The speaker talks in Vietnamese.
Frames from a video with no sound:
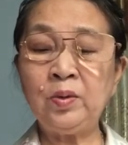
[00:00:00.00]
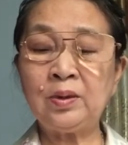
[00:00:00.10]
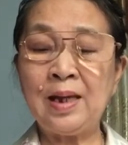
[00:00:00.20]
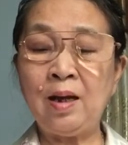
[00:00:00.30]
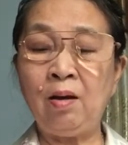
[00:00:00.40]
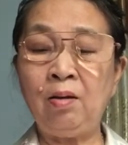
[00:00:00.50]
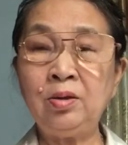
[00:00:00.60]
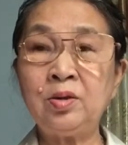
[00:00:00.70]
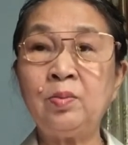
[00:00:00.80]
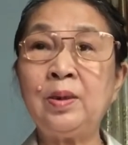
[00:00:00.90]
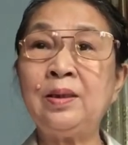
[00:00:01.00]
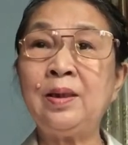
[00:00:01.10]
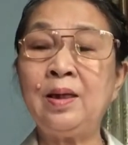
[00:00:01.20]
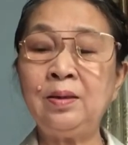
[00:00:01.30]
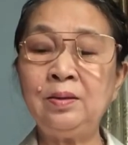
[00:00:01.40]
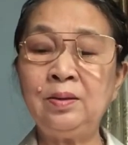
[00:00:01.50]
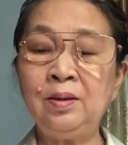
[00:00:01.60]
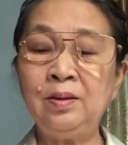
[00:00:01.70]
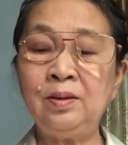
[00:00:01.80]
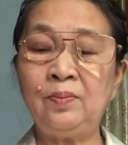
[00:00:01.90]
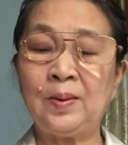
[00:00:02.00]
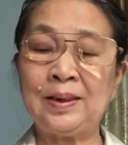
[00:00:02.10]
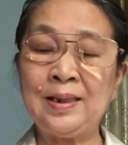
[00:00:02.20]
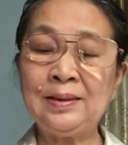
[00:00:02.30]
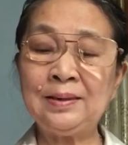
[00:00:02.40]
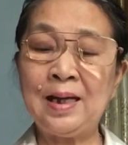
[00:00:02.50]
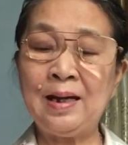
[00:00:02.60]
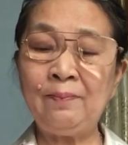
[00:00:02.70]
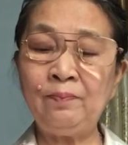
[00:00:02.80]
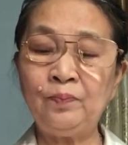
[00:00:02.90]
cho ta ở trong cái tháng tư và tháng 8